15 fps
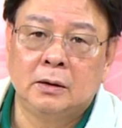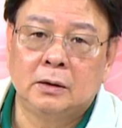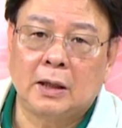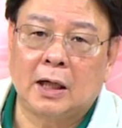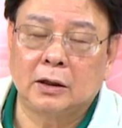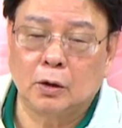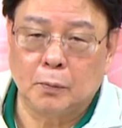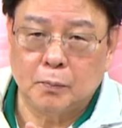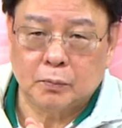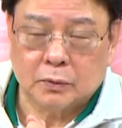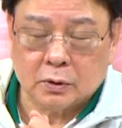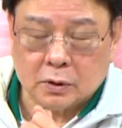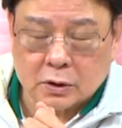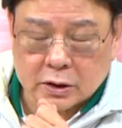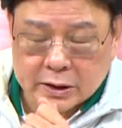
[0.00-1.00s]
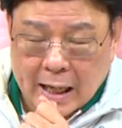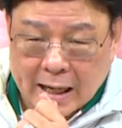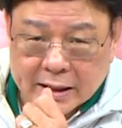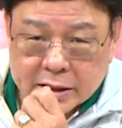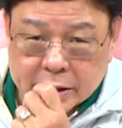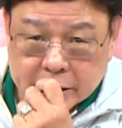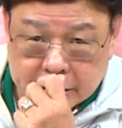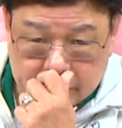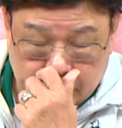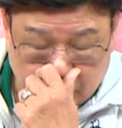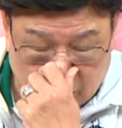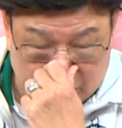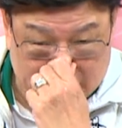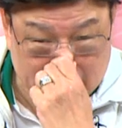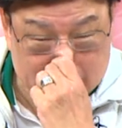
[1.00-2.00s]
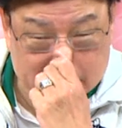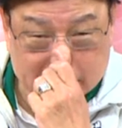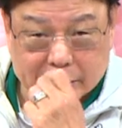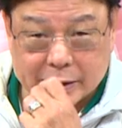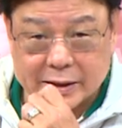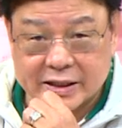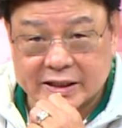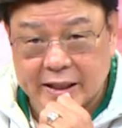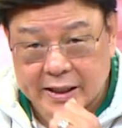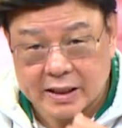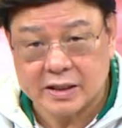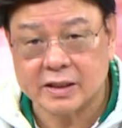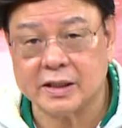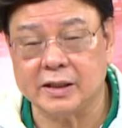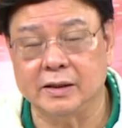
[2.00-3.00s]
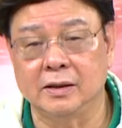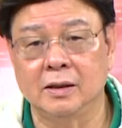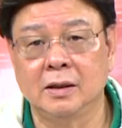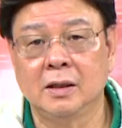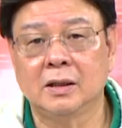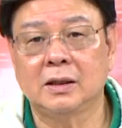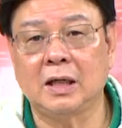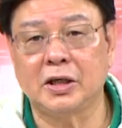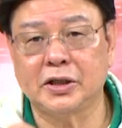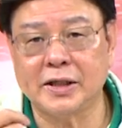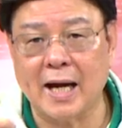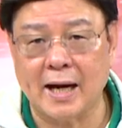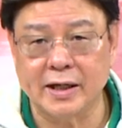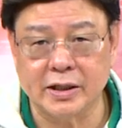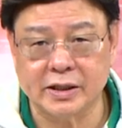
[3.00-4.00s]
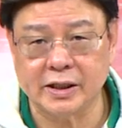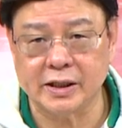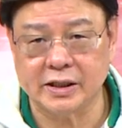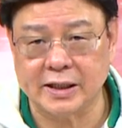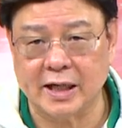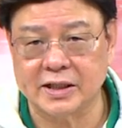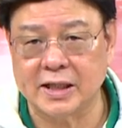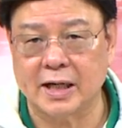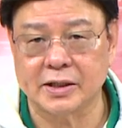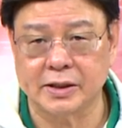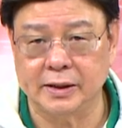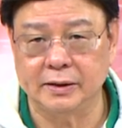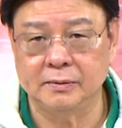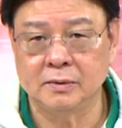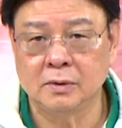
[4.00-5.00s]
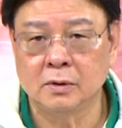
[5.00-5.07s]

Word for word: 它的下一季，或甚至于这一季，在下一季、下下季，